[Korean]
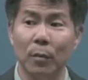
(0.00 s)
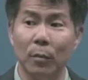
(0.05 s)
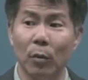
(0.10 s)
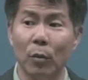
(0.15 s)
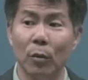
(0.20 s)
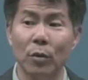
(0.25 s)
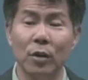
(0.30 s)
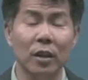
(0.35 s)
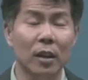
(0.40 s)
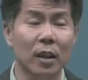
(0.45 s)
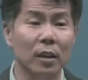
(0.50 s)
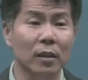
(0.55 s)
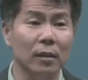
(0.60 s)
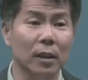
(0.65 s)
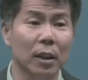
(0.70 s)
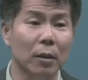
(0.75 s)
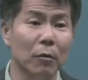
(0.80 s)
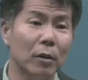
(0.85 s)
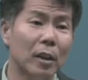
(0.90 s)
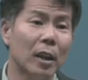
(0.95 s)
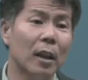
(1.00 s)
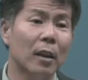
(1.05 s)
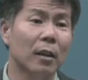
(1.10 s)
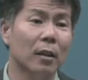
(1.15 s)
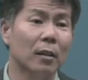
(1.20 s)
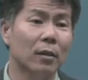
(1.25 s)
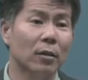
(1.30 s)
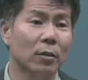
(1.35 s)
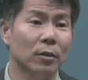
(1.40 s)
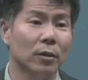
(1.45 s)
보증하는
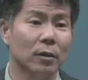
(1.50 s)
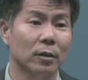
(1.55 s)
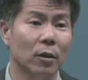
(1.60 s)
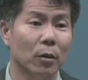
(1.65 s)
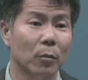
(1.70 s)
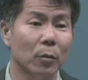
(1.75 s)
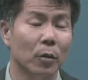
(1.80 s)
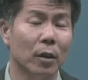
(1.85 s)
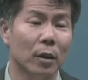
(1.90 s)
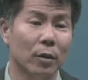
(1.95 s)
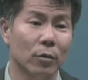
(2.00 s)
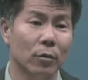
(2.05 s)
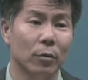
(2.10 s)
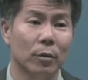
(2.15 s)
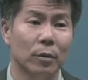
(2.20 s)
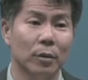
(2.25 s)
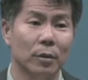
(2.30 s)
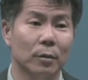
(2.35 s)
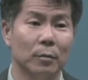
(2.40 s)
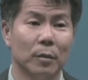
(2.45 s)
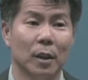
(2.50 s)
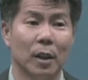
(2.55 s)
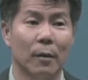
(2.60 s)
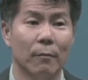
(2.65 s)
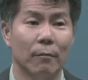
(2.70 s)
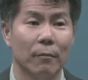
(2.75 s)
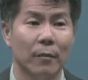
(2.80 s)
행위다라는 것을 설명해 주고 있습니다.